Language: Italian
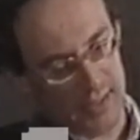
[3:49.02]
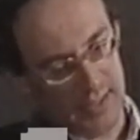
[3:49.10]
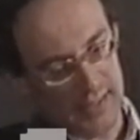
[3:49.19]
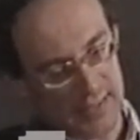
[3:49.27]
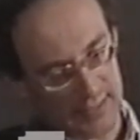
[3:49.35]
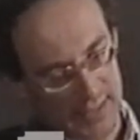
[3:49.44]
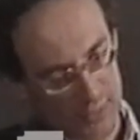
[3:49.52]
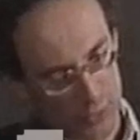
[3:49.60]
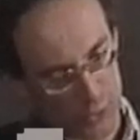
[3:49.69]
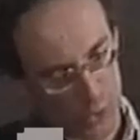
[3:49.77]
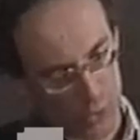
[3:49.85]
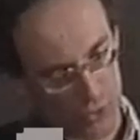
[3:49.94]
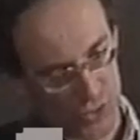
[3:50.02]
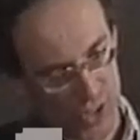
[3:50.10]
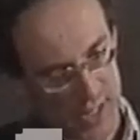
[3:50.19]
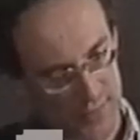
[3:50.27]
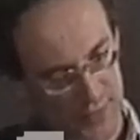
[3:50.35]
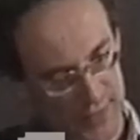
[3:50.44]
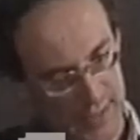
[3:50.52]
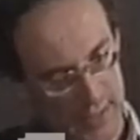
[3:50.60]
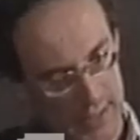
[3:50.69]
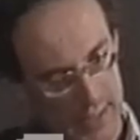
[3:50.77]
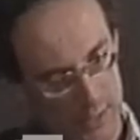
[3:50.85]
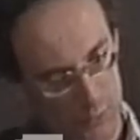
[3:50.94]
Il trattato di
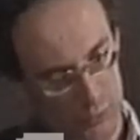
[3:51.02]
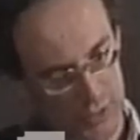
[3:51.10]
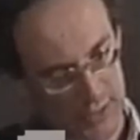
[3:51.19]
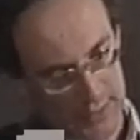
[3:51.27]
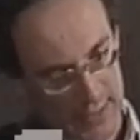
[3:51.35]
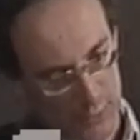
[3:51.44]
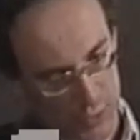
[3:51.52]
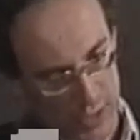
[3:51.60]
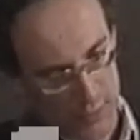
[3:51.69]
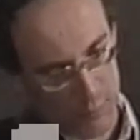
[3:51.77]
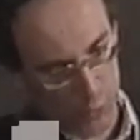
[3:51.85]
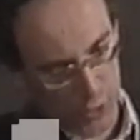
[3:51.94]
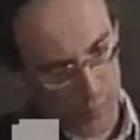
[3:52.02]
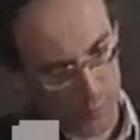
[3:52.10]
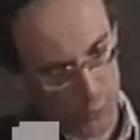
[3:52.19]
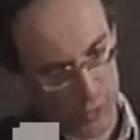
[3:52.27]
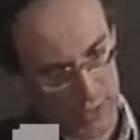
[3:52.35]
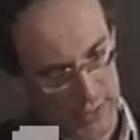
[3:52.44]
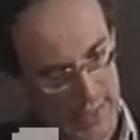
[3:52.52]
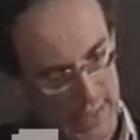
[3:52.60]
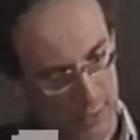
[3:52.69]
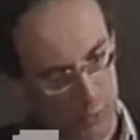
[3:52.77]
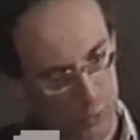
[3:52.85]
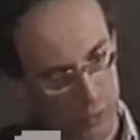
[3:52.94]
Gorgia è un trattato che in molti punti è
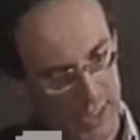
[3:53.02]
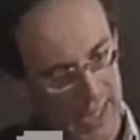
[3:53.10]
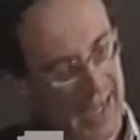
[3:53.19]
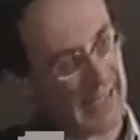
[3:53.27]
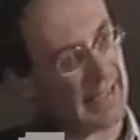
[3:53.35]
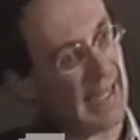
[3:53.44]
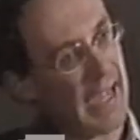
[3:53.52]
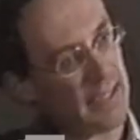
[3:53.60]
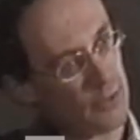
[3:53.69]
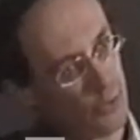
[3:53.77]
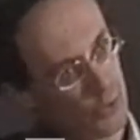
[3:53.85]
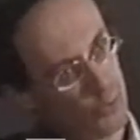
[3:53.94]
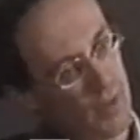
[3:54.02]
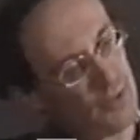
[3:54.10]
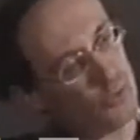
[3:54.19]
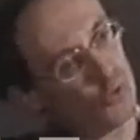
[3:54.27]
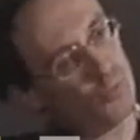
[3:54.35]
ancora arcaico, in quanto